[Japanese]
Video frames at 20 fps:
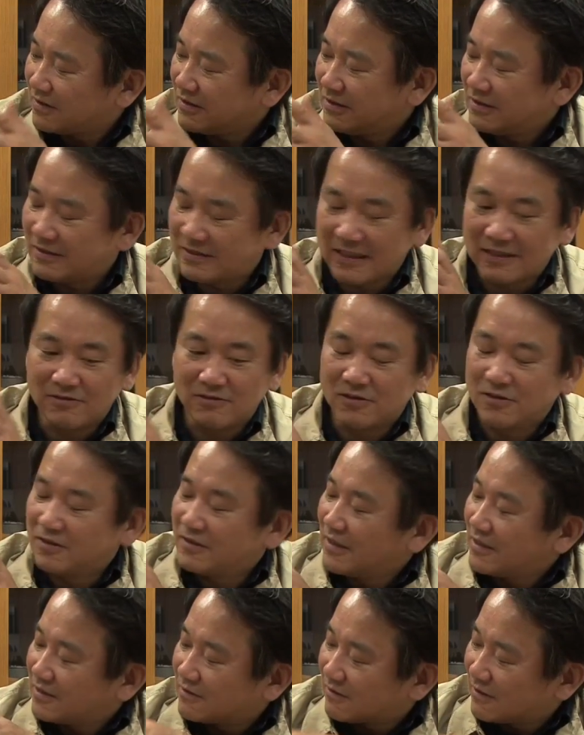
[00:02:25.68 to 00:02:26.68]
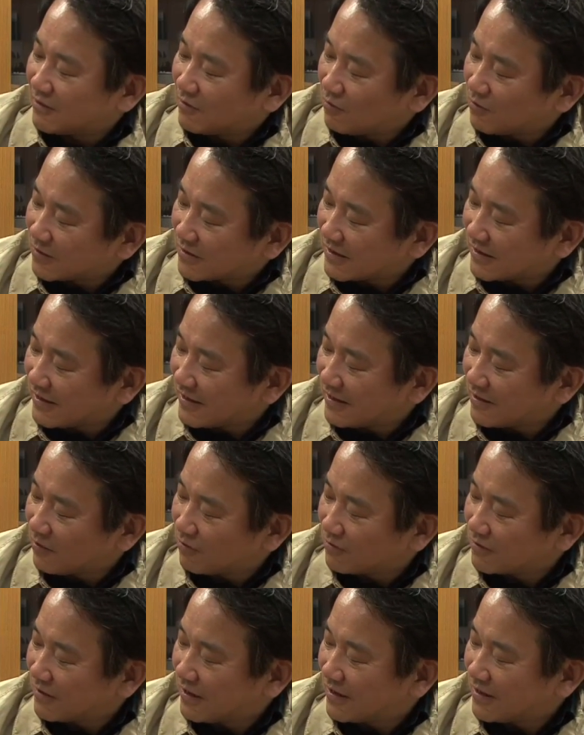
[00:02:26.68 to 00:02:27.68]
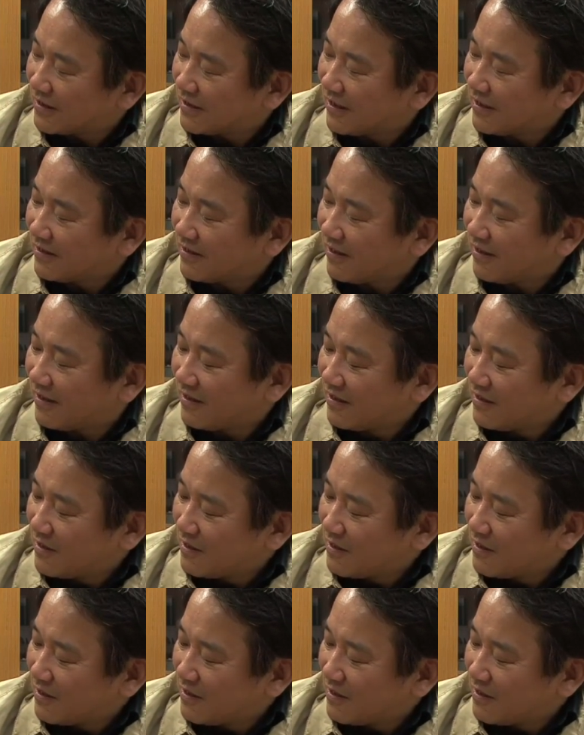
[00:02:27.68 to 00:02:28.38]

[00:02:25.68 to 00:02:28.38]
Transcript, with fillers: 実際の1 0ンチぐらいの大きさでよくできていて、